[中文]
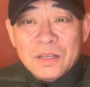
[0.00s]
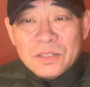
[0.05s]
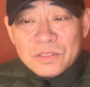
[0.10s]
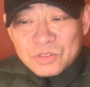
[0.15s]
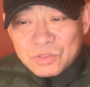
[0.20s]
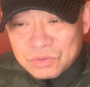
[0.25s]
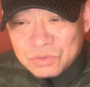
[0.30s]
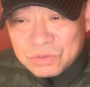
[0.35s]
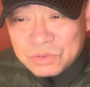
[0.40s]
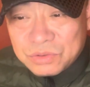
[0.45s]

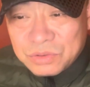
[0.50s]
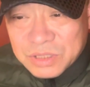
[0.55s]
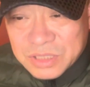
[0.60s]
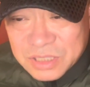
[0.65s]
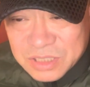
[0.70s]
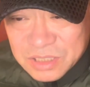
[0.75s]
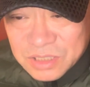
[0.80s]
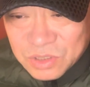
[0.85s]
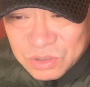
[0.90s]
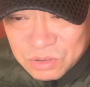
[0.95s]
中国
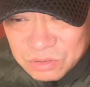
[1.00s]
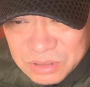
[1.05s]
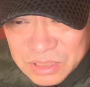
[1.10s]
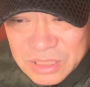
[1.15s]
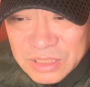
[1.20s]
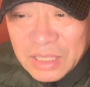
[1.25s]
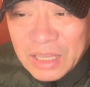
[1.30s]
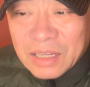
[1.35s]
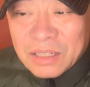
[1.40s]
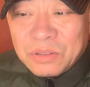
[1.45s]
是个农业
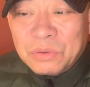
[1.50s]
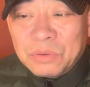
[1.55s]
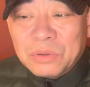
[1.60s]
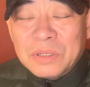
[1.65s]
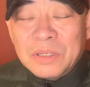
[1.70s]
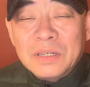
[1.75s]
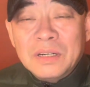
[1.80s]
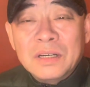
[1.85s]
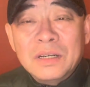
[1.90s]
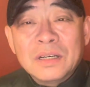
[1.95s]
大
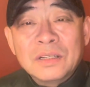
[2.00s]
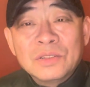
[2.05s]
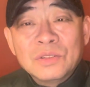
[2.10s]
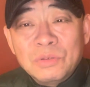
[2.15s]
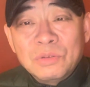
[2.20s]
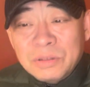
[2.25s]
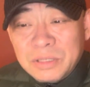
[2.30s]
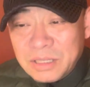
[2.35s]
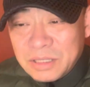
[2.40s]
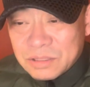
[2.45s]
国，
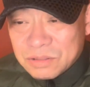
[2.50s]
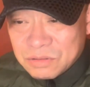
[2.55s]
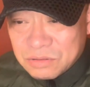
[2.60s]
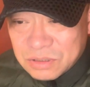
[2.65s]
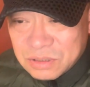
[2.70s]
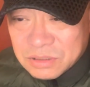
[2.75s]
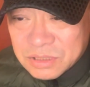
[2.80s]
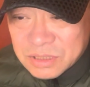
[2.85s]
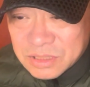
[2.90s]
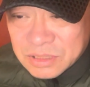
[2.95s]
农业所
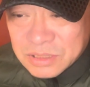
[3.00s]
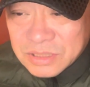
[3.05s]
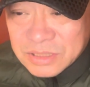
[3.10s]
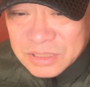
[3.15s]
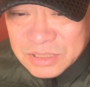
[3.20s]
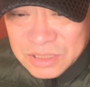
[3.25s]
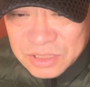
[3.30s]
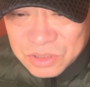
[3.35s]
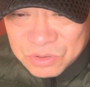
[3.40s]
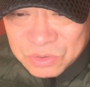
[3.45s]
有制的
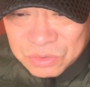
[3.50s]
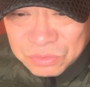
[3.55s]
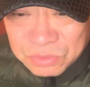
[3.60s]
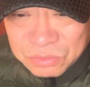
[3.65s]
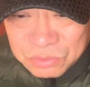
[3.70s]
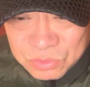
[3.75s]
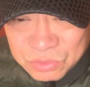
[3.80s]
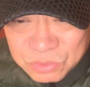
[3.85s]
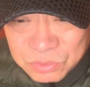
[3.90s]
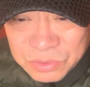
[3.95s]
基础
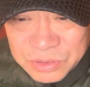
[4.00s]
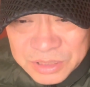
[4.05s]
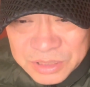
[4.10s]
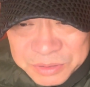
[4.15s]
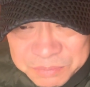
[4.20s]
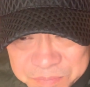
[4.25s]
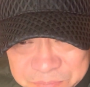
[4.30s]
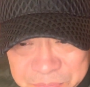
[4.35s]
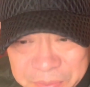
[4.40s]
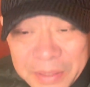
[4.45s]
如果一
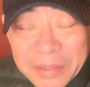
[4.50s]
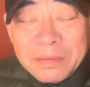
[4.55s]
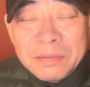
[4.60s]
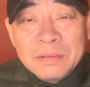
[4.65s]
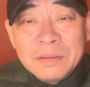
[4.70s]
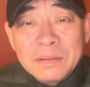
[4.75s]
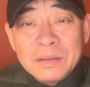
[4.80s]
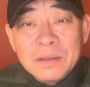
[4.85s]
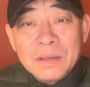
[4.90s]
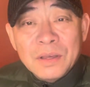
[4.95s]
变，
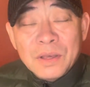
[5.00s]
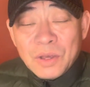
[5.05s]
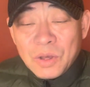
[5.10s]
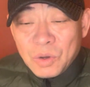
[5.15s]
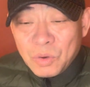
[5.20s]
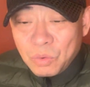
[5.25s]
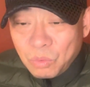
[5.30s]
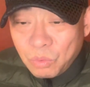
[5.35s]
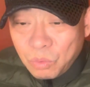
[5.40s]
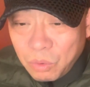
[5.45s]

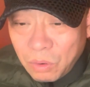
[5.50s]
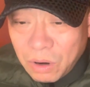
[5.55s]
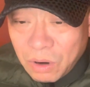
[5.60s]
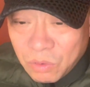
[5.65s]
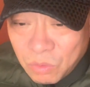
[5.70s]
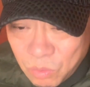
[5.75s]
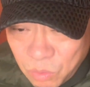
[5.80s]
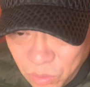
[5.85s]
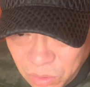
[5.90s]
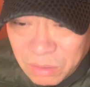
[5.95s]
我
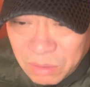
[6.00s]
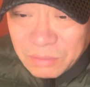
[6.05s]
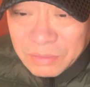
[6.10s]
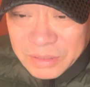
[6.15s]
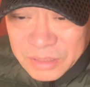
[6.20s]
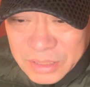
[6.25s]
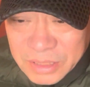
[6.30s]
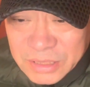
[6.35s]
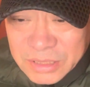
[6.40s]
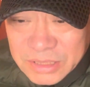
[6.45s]
国
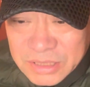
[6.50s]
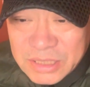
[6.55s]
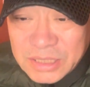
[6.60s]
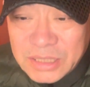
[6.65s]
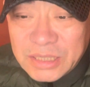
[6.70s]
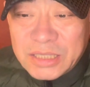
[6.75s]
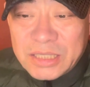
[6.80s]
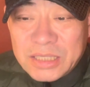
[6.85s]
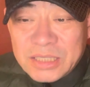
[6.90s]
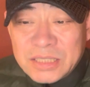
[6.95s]
以集
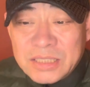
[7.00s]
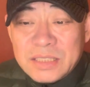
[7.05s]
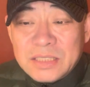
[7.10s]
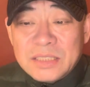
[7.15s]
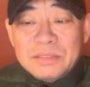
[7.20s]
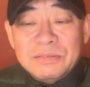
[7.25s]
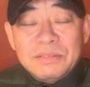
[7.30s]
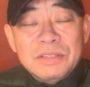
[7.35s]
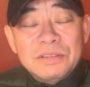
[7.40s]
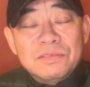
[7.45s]
体经
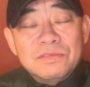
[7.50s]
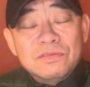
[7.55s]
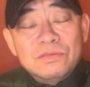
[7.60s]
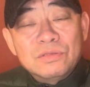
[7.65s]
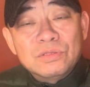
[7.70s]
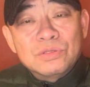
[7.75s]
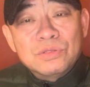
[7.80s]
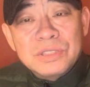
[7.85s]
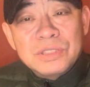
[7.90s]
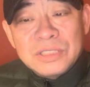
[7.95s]
济为服
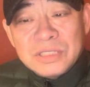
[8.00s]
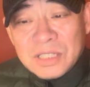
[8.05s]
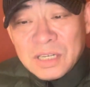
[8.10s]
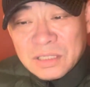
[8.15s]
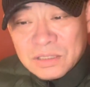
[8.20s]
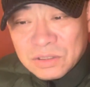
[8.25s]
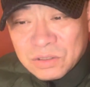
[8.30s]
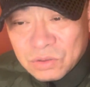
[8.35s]
务对象的